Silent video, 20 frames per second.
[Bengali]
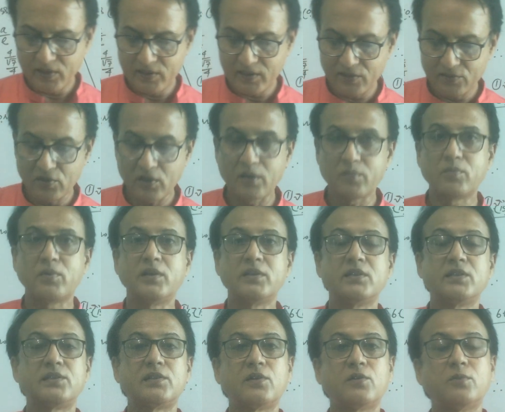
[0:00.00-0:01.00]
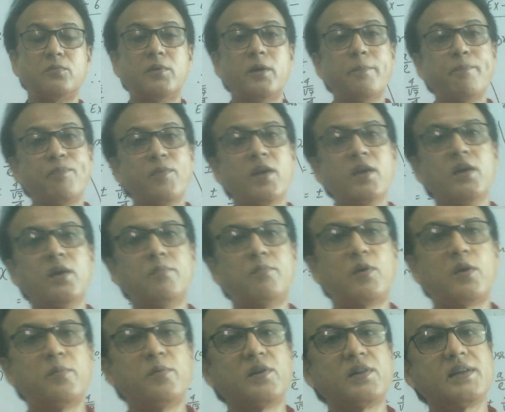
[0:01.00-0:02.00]
নিজেরা সলভ করার চেষ্টা করব
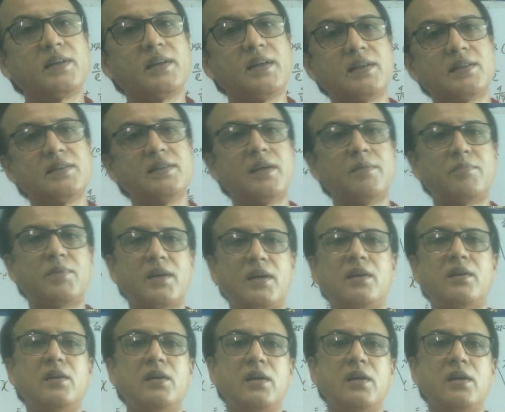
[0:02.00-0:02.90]
পরবর্তী ক্লাসে আমরা